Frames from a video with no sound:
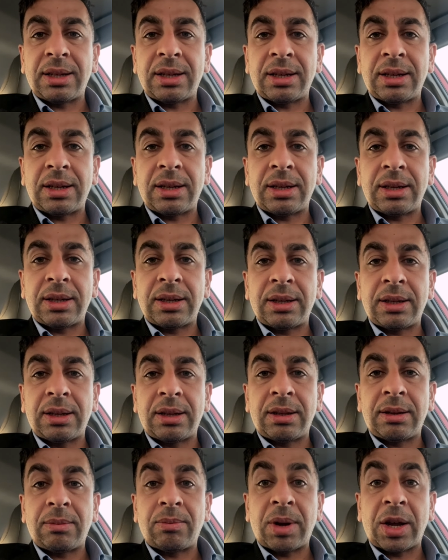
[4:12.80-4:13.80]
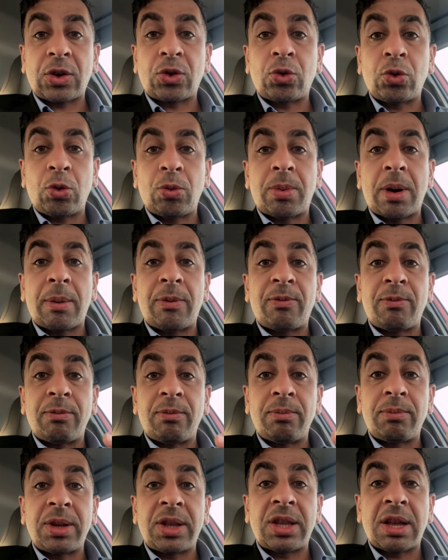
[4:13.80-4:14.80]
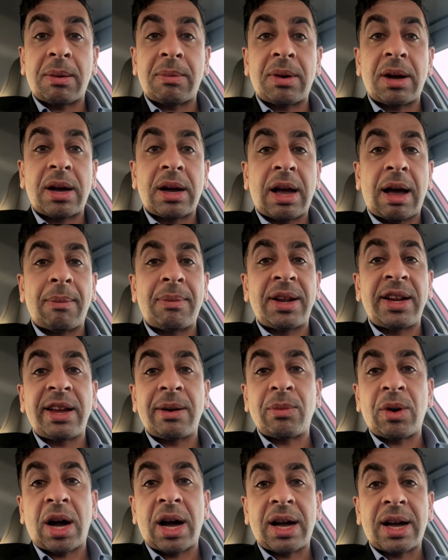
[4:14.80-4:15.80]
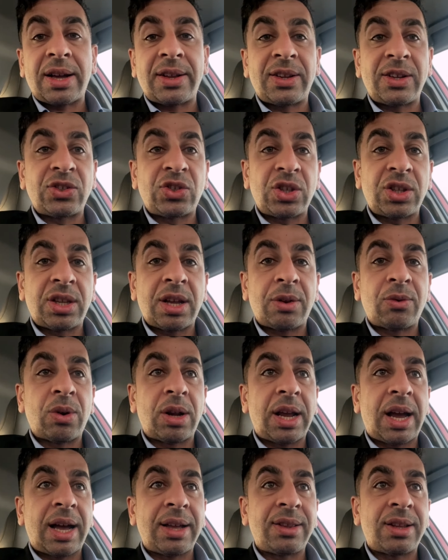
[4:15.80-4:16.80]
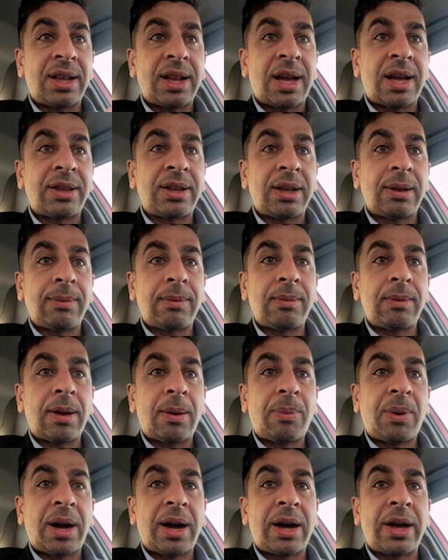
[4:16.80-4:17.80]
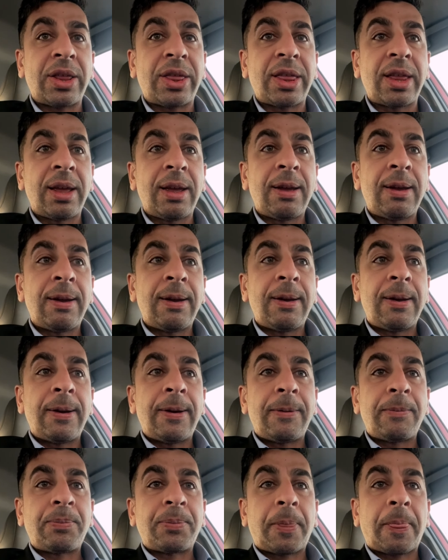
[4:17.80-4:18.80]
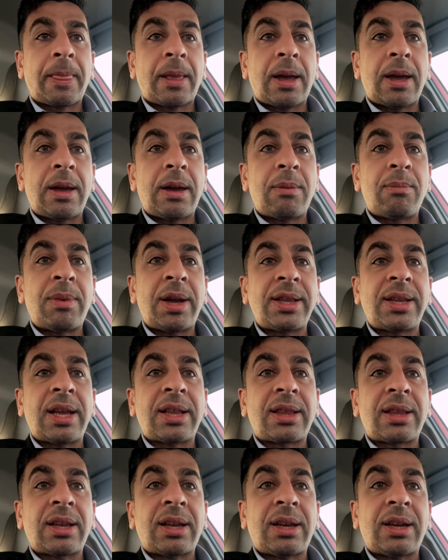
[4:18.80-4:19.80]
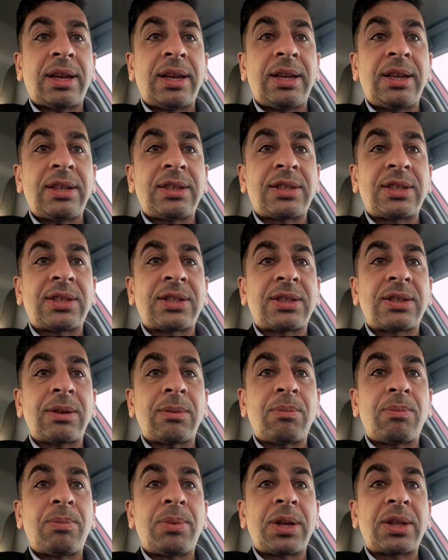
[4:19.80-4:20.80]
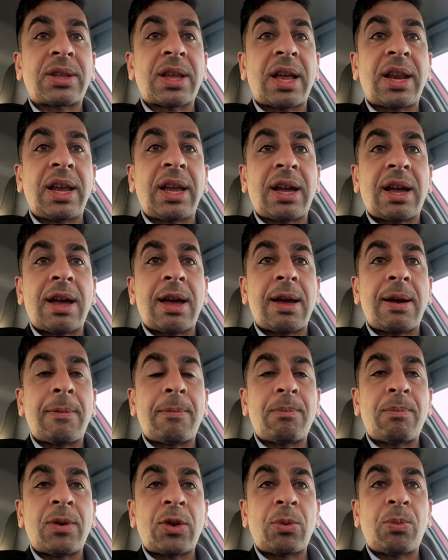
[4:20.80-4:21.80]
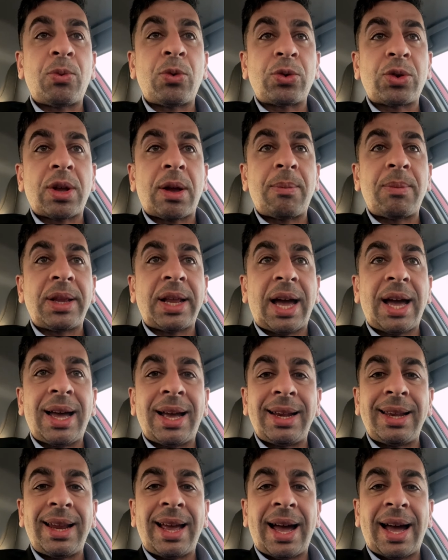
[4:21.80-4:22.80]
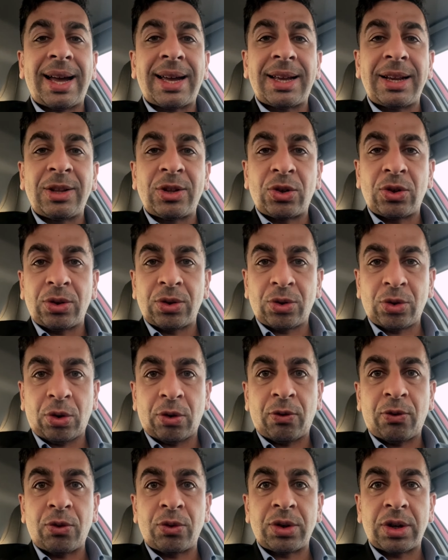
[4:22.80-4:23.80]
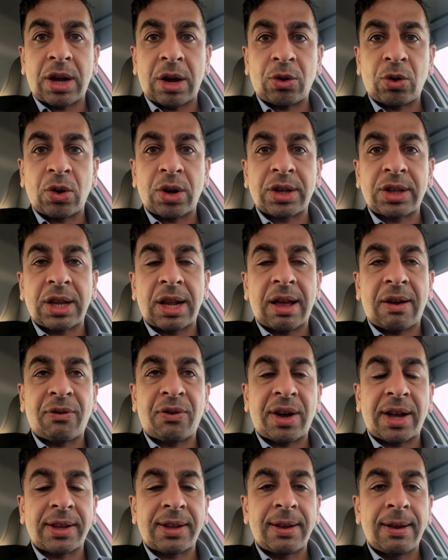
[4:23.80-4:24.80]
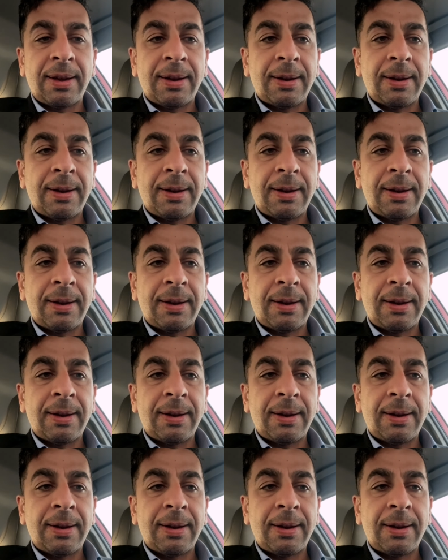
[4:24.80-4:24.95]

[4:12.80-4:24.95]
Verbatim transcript: آه، المكتوبة بالدماغ عملية معقدة جدا ولحد الآن الأبحاث آه، مدى تقيس بطريقة مضبوطة من عقل لعقل تعرفون اكو اختلافات